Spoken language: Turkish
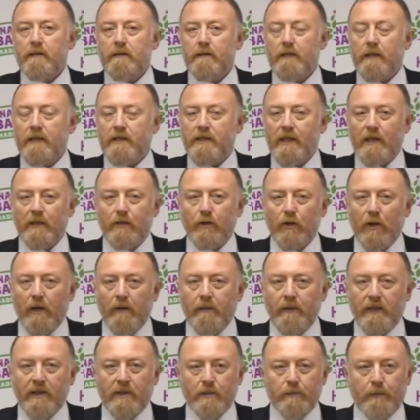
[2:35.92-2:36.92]
Geçen
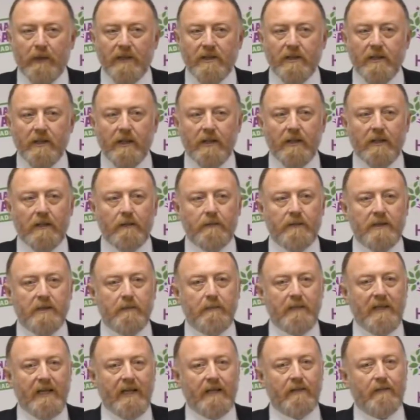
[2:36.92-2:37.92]
dönem eş başkanlarımız,
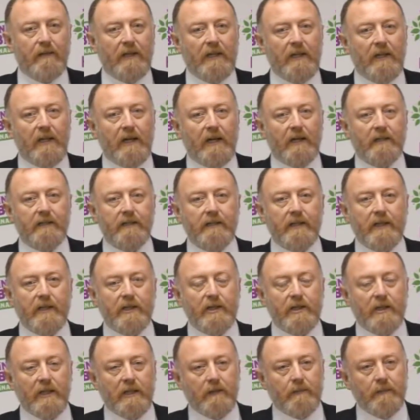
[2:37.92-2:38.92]
milletvekili
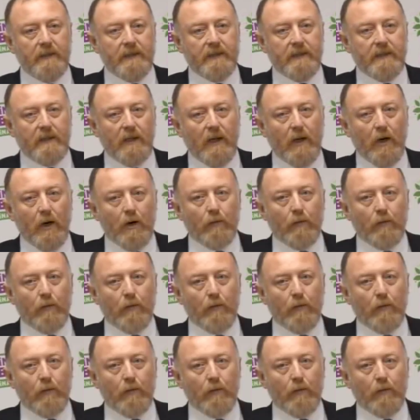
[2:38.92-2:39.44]
arkadaşlarımız